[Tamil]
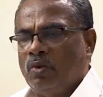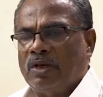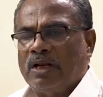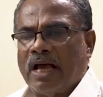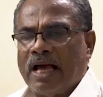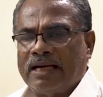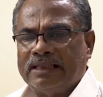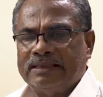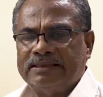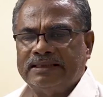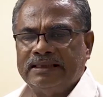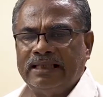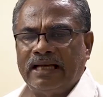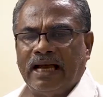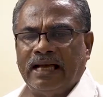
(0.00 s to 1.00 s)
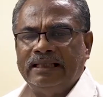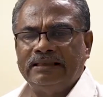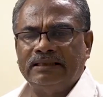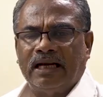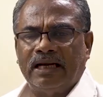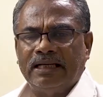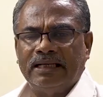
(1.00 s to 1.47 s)
ஒரு அரசு
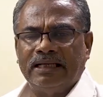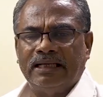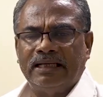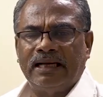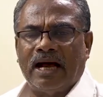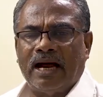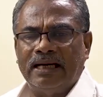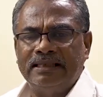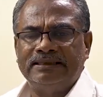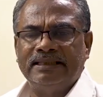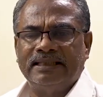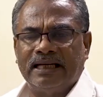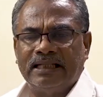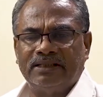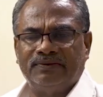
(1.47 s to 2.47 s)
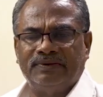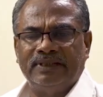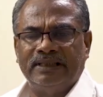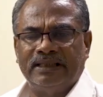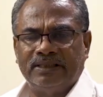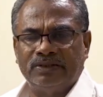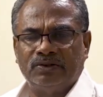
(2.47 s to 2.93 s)
ஐந்து ஆண்டுகள் ஆட்சி
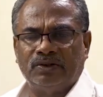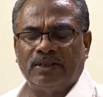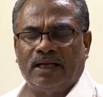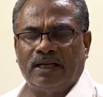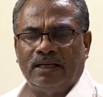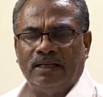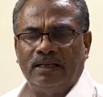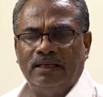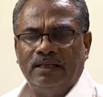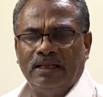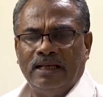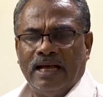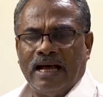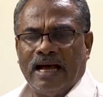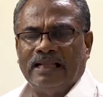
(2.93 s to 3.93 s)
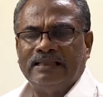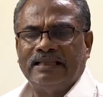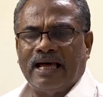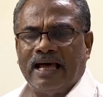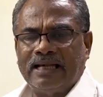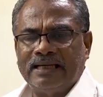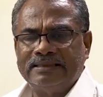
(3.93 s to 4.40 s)
நடத்துவது என்று சொன்னால் அந்த
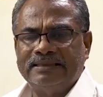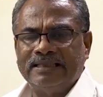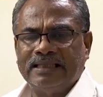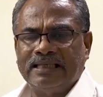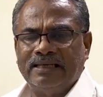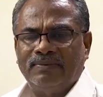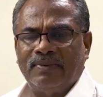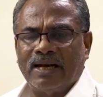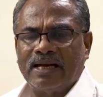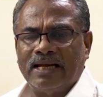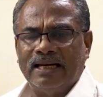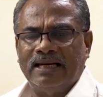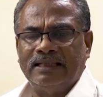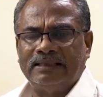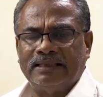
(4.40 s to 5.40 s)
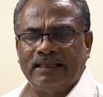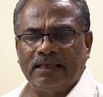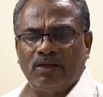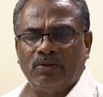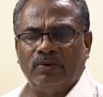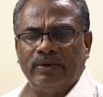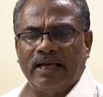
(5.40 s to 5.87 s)
அரசுக்கு மக்கள்
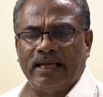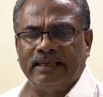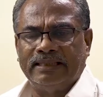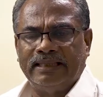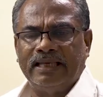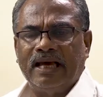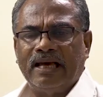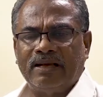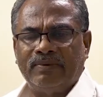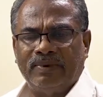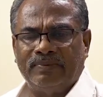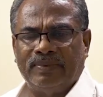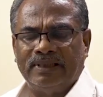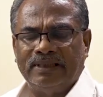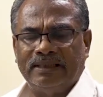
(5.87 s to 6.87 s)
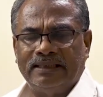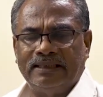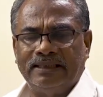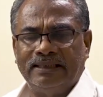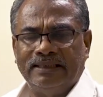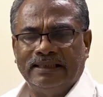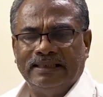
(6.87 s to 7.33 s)
அளித்திருக்கக்கூடிய அங்கீகாரம் என்பது
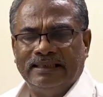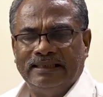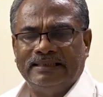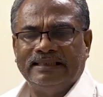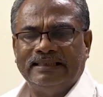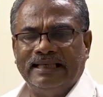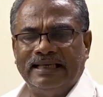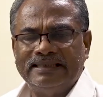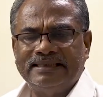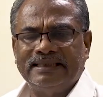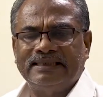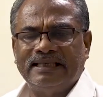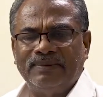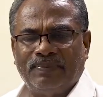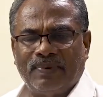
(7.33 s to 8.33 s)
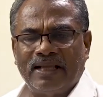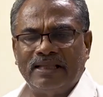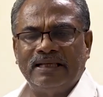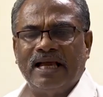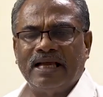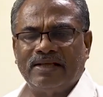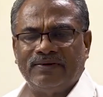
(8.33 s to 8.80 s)
இந்த தேசத்தை
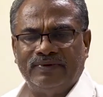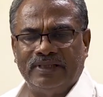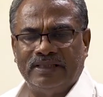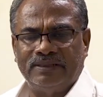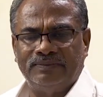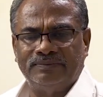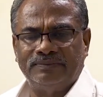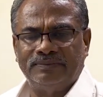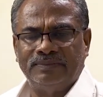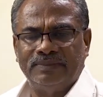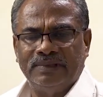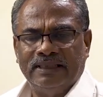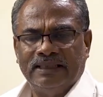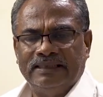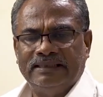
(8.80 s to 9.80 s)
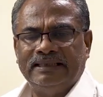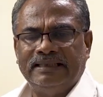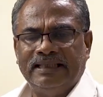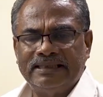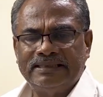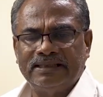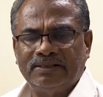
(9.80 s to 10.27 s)
பாதுகாக்க வேண்டும் இந்த
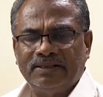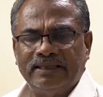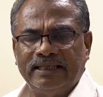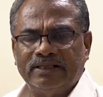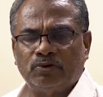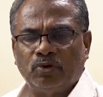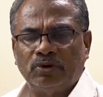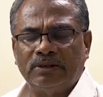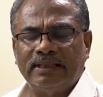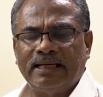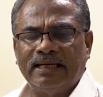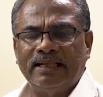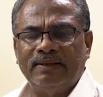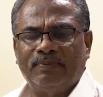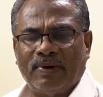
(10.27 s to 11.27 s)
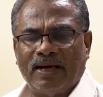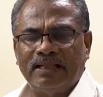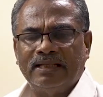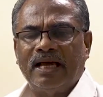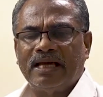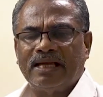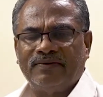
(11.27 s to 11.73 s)
தேசத்தினுடைய சொத்துக்களை
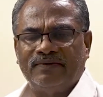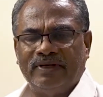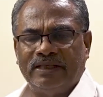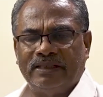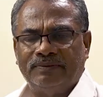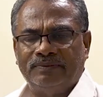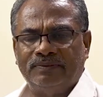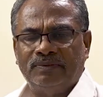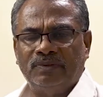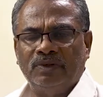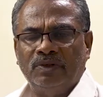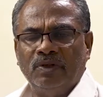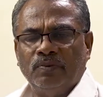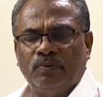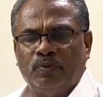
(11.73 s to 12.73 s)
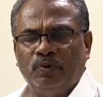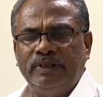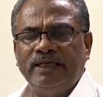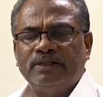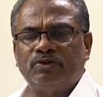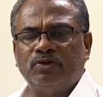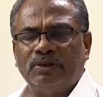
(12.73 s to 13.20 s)
பாதுகாக்க வேண்டும்
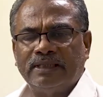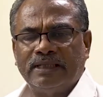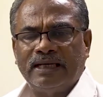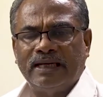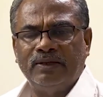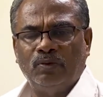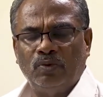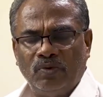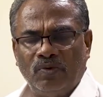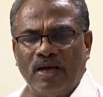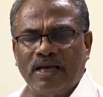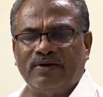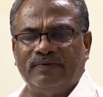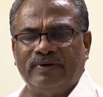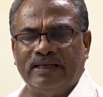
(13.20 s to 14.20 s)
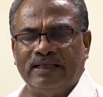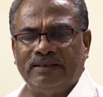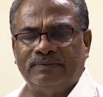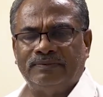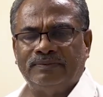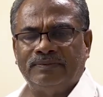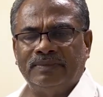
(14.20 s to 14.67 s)
புதிய சொத்துக்களை உருவாக்க
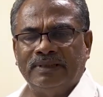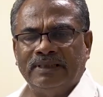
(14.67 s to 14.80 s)
வேண்டும்